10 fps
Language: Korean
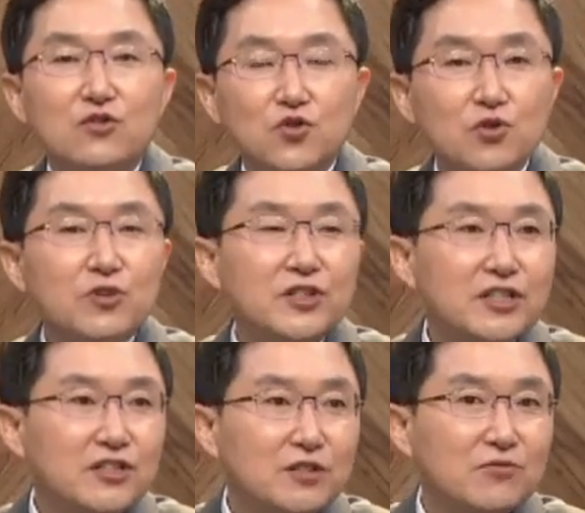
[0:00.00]
조금 연세
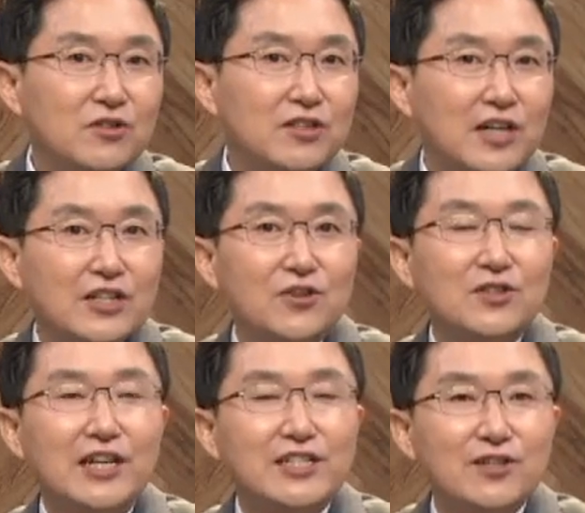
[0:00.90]
드신 분들은 다
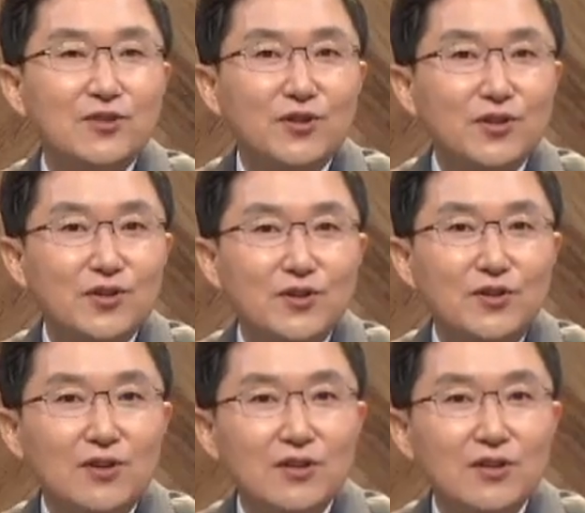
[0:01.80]
기억나실 거예요.